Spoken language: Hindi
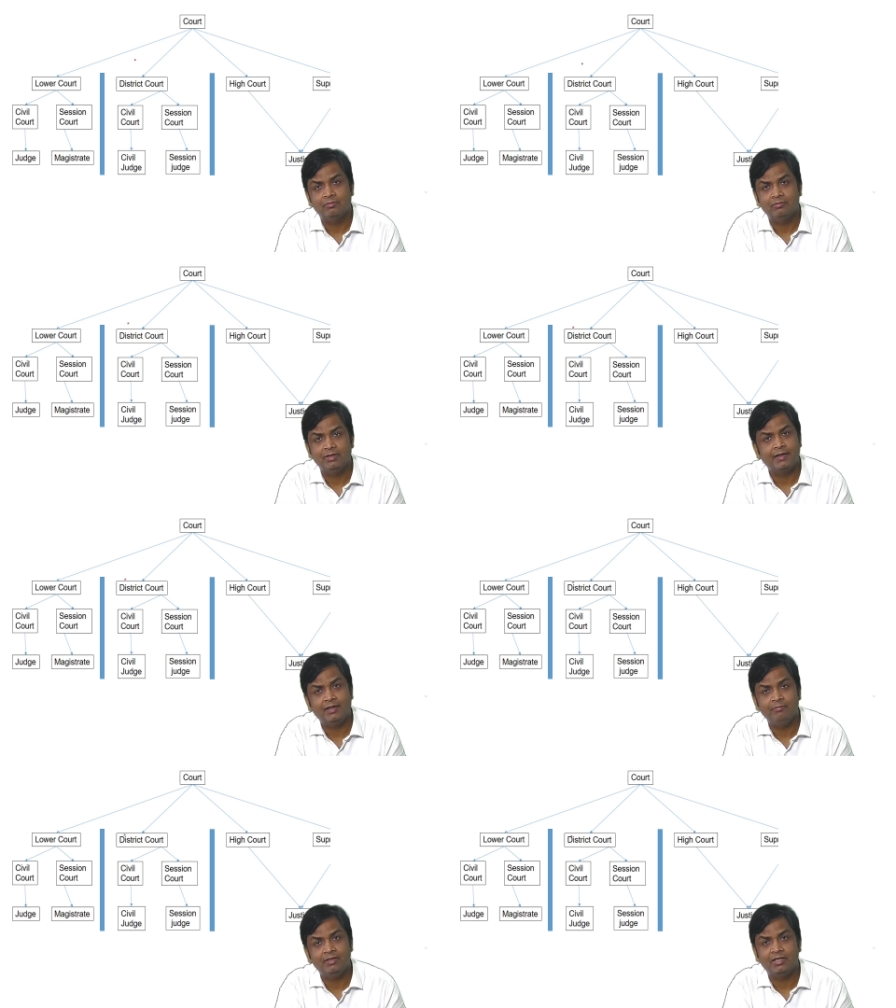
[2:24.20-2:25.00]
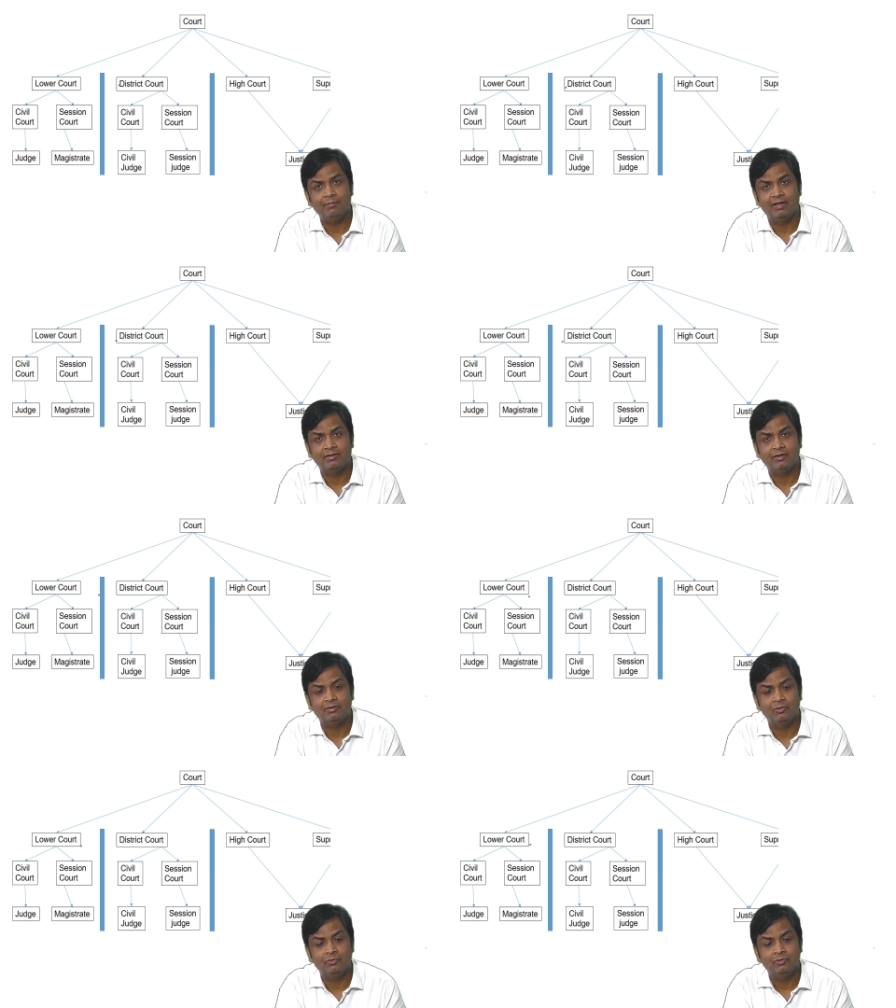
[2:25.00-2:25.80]
या क्रिमिनल की बात
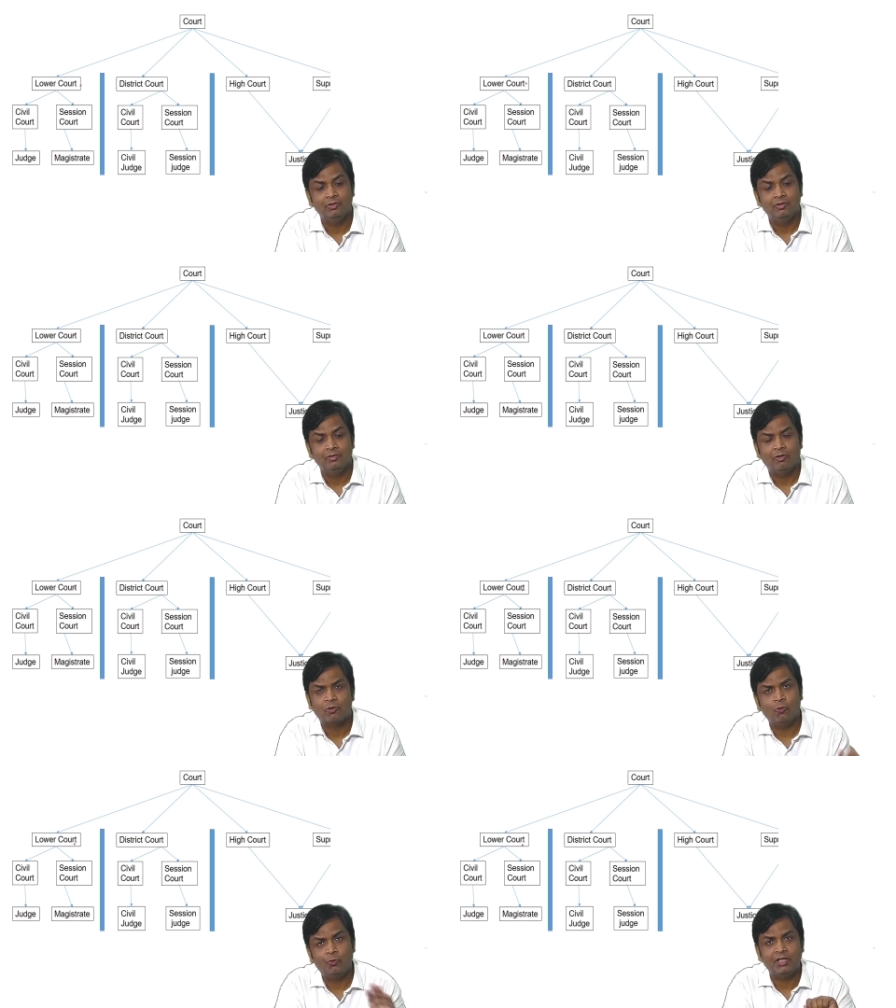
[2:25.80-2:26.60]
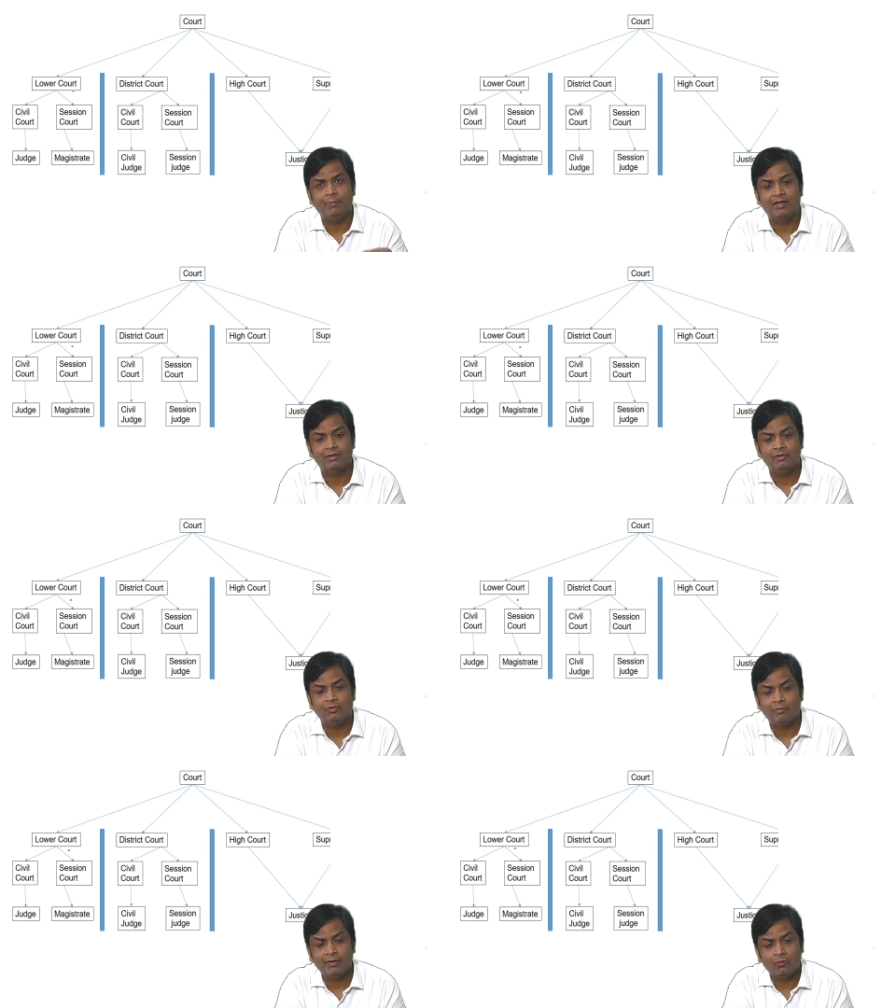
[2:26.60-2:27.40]
करता हूँ और कोर्ट की बात करता
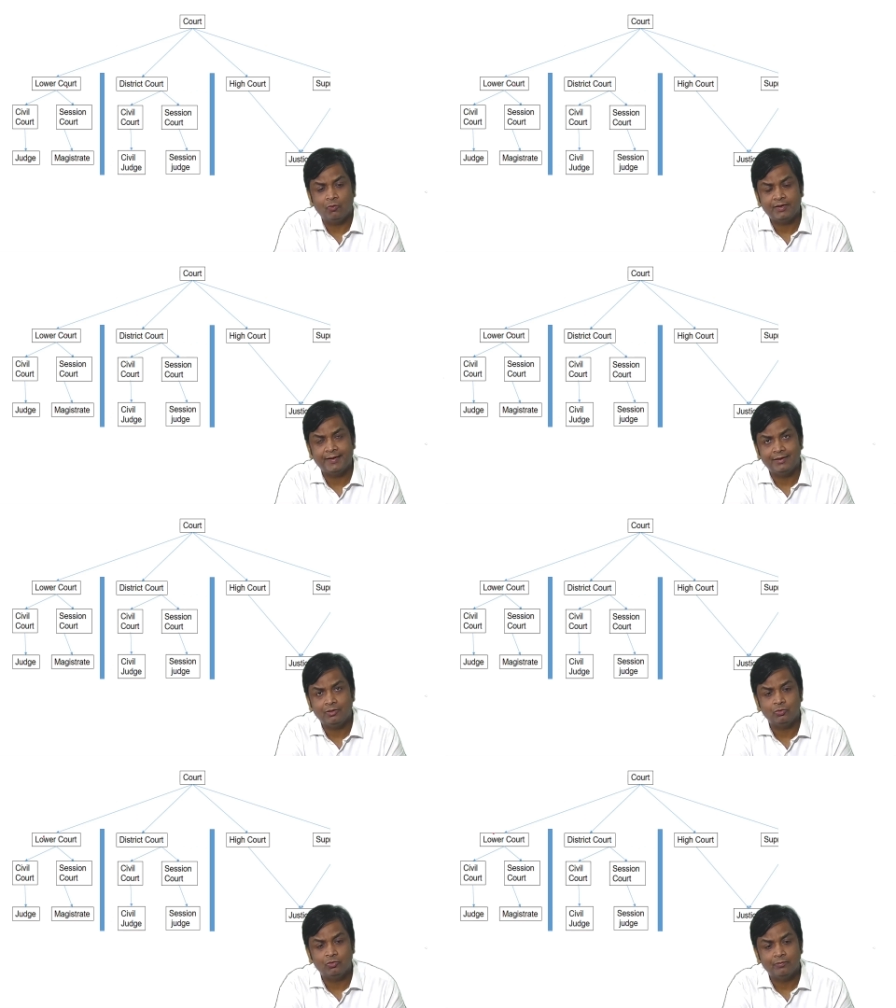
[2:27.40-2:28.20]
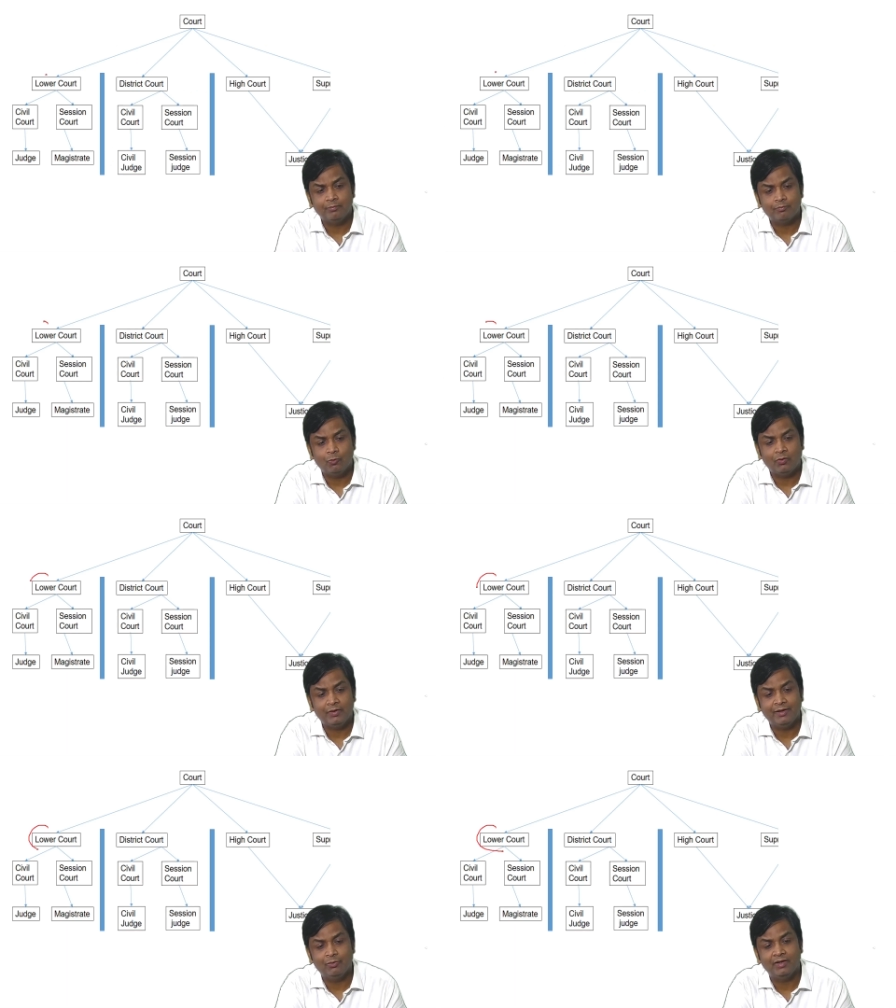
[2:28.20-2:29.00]
हूँ अगर मैं कोर्ट कहता हूँ तो कोर्ट
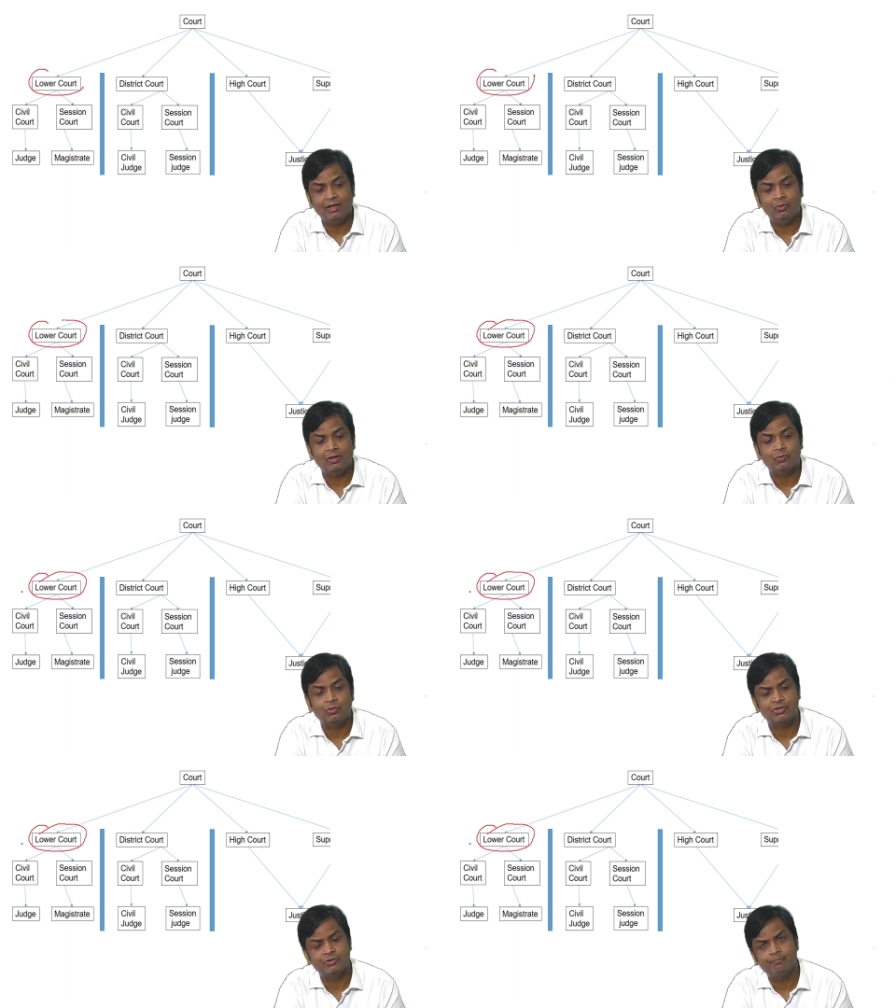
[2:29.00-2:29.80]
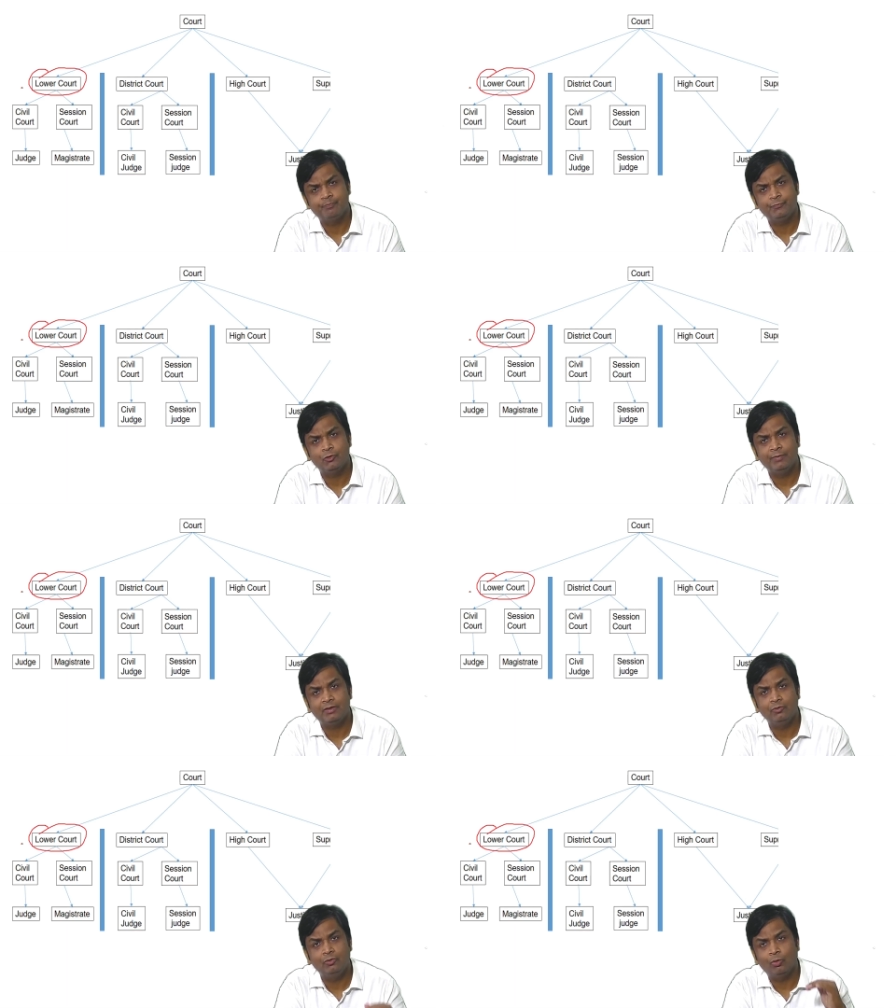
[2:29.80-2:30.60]
एक हो गया लोअर कोर्ट जो
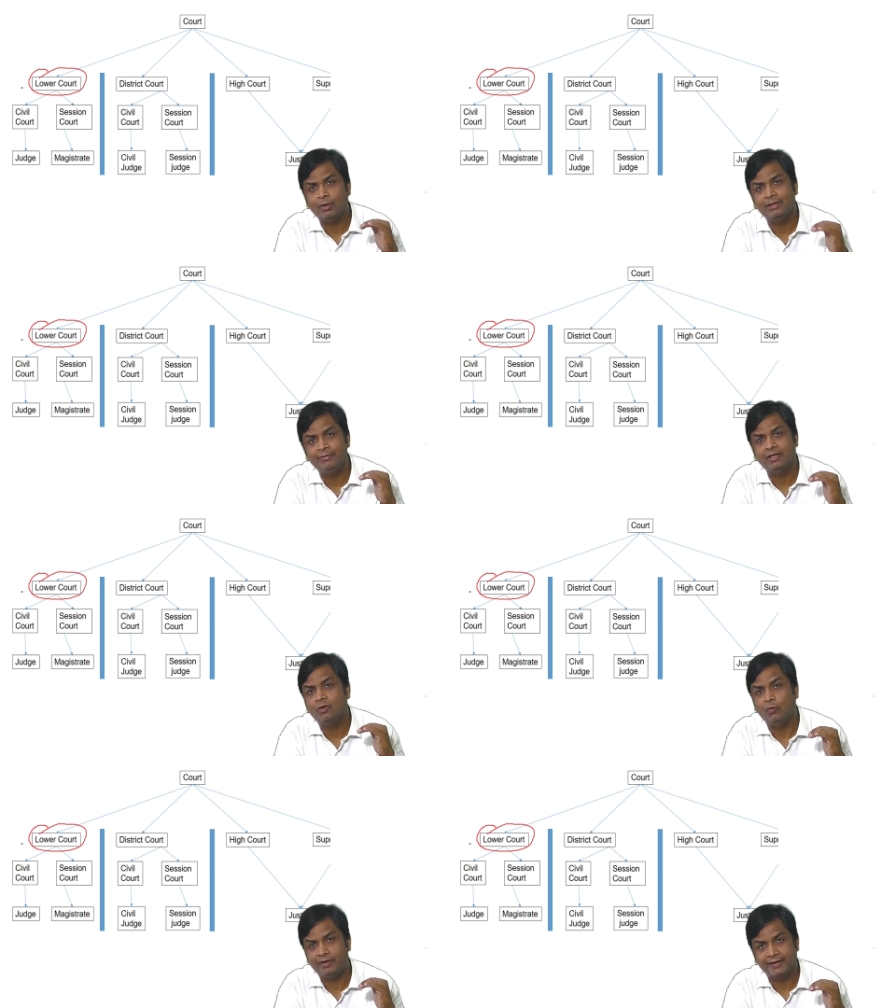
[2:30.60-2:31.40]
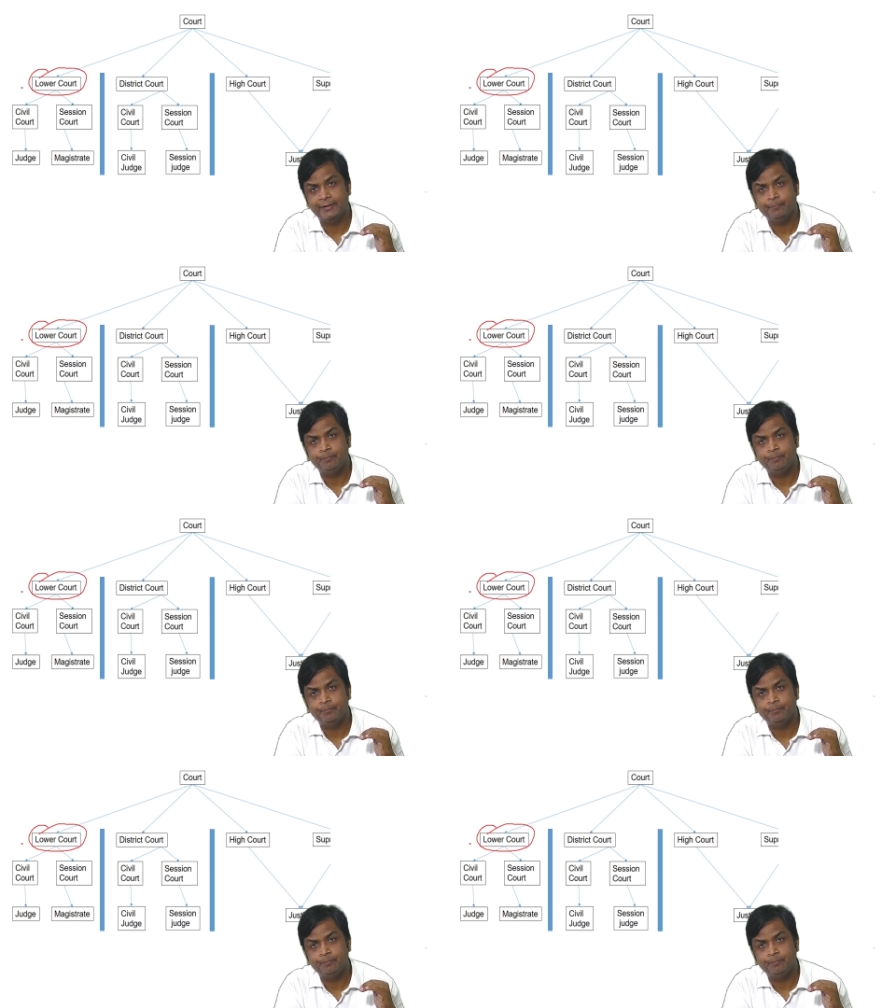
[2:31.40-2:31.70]
बिल्कुल लोअर लेवल की कोर्ट है